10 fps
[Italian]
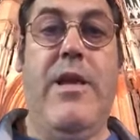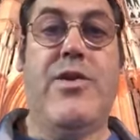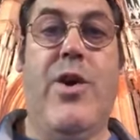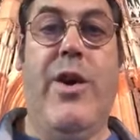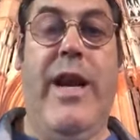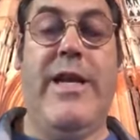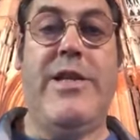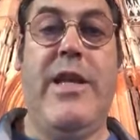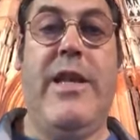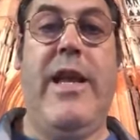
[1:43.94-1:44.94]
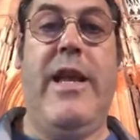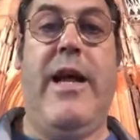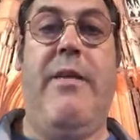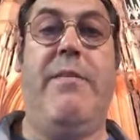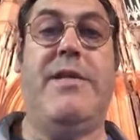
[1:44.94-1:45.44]
Sono in
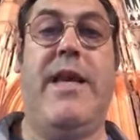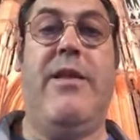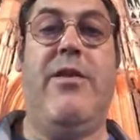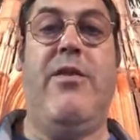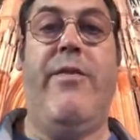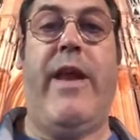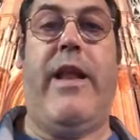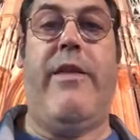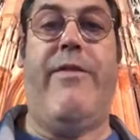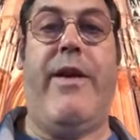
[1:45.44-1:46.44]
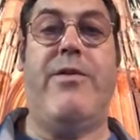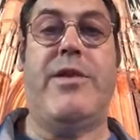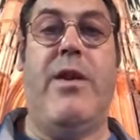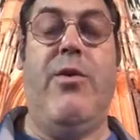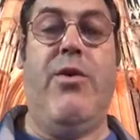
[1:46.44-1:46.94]
Argentina, mi sento in dovere di fare un
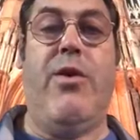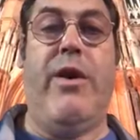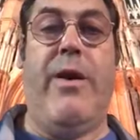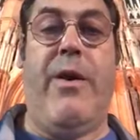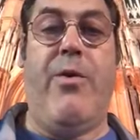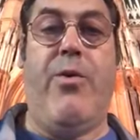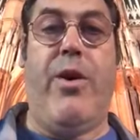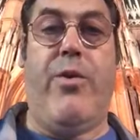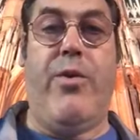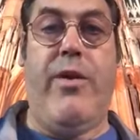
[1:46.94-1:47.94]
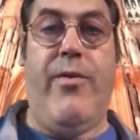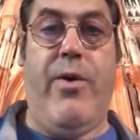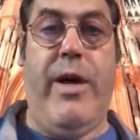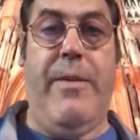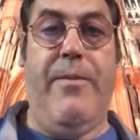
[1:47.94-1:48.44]
saluto e un augurio a tutti
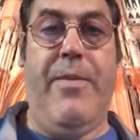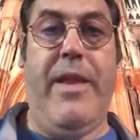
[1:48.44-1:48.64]
voi,